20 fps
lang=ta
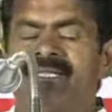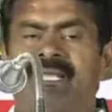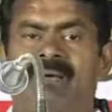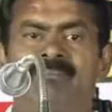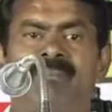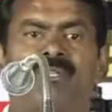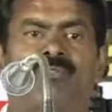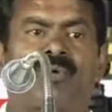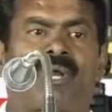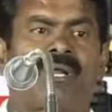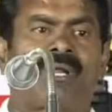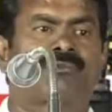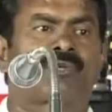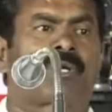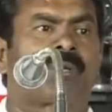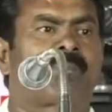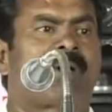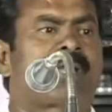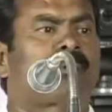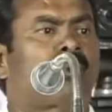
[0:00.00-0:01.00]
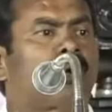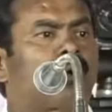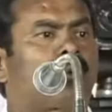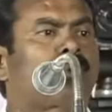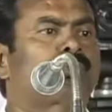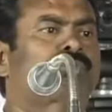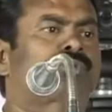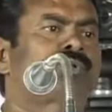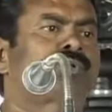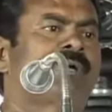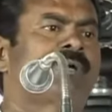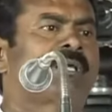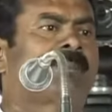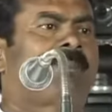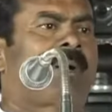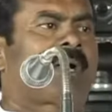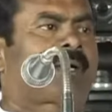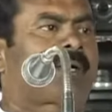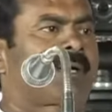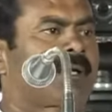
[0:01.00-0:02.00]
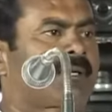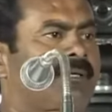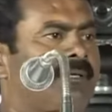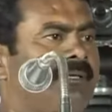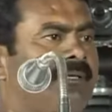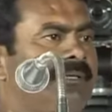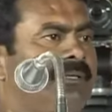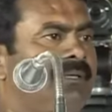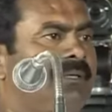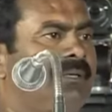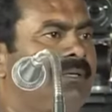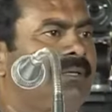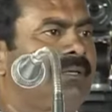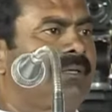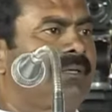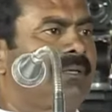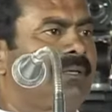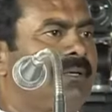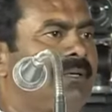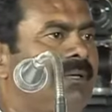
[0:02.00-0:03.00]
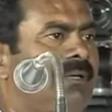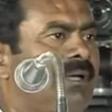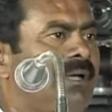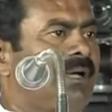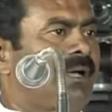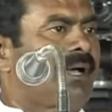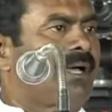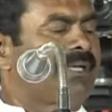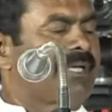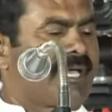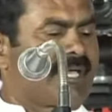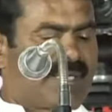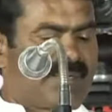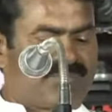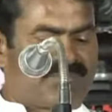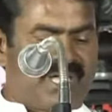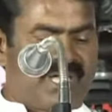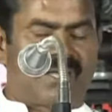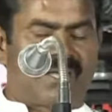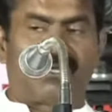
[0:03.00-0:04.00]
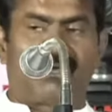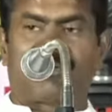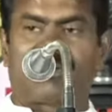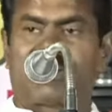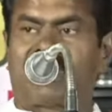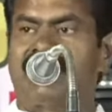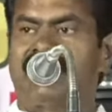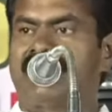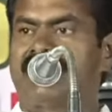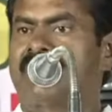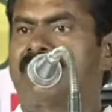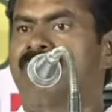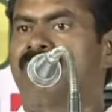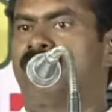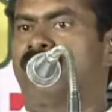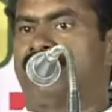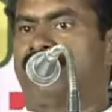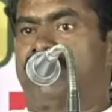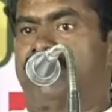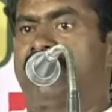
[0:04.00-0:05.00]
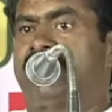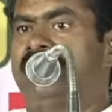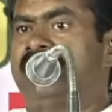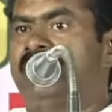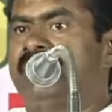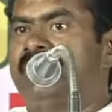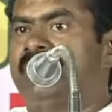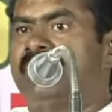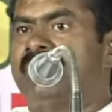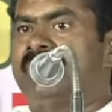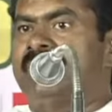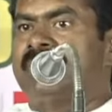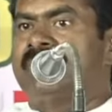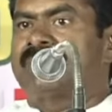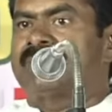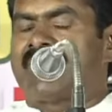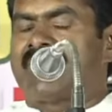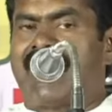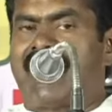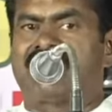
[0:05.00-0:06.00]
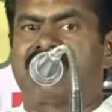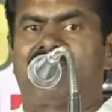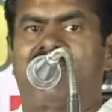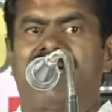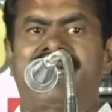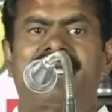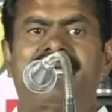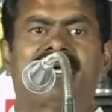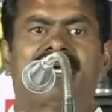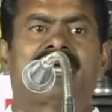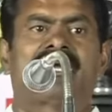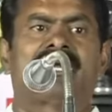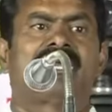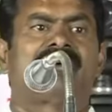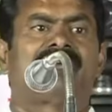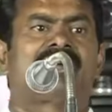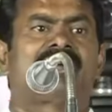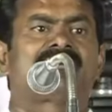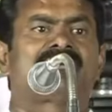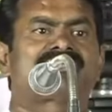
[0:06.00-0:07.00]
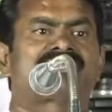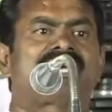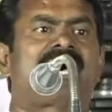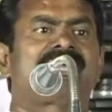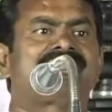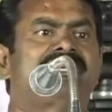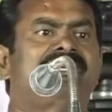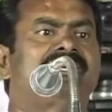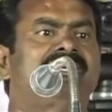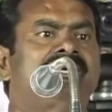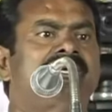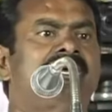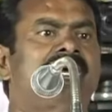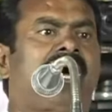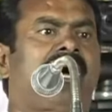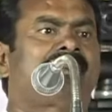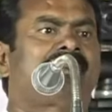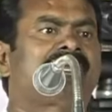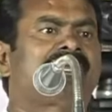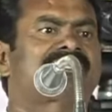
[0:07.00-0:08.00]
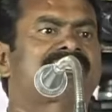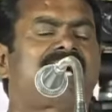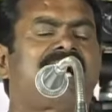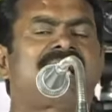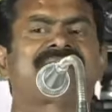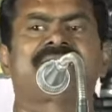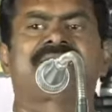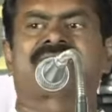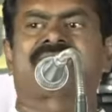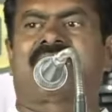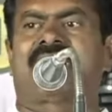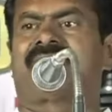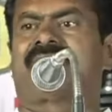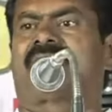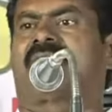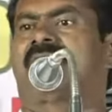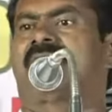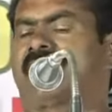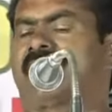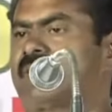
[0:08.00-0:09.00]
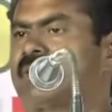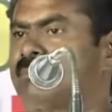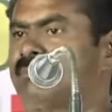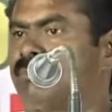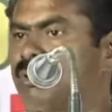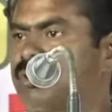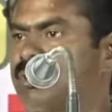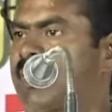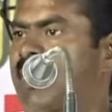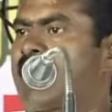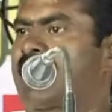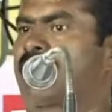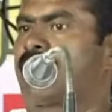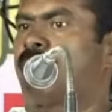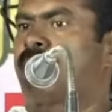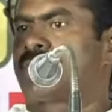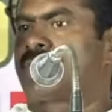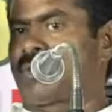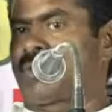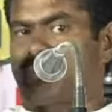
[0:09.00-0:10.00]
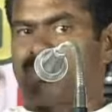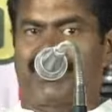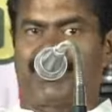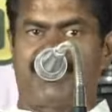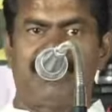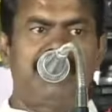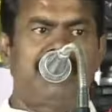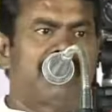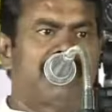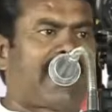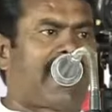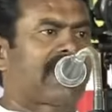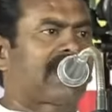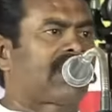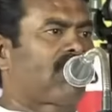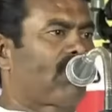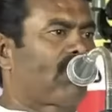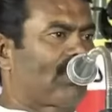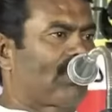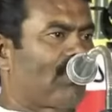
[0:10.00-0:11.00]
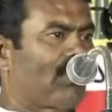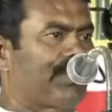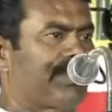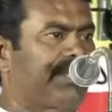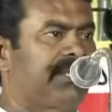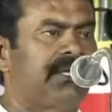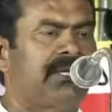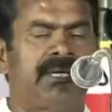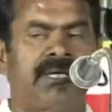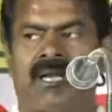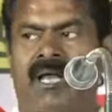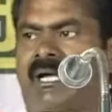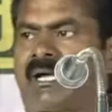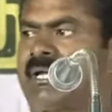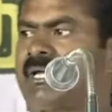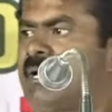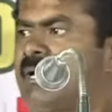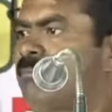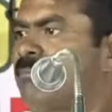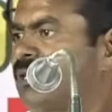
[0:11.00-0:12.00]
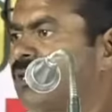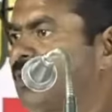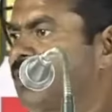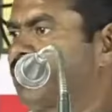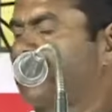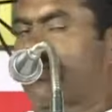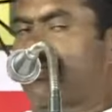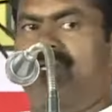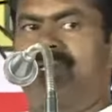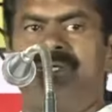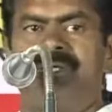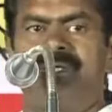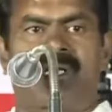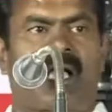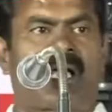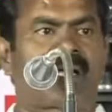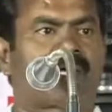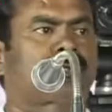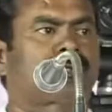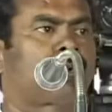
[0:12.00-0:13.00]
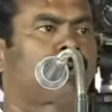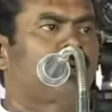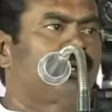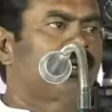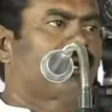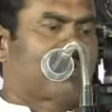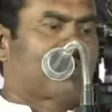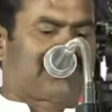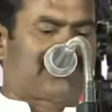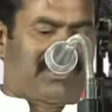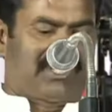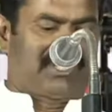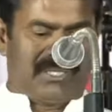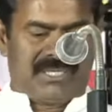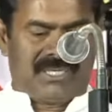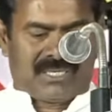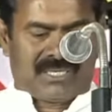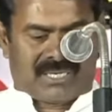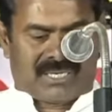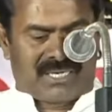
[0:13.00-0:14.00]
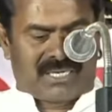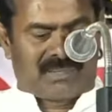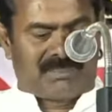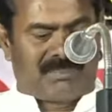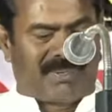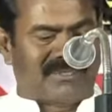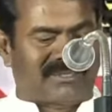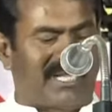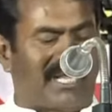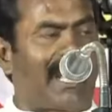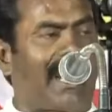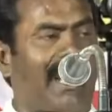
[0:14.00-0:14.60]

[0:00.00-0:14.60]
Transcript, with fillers: என் தம்பி துறை சொன்ன மாதிரி ஒரு குத்து மதிப்பா கணக்கு ஐயா எம்ஜிஆர் அவர்கள் இருக்கும்போது சாதி வாரி எங்கள் எவ்வளவு சாதி அப்படின்னு சாதிய தலைவர்களை கேட்கும்போது நாங்கள் ஒன்றரை கோடி நாங்கள் ஒரு கோடி நாங்கள் எண்பது லட்சம் நாங்கள் தொண்ணூறு லட்சம் கணக்கு பார்த்தா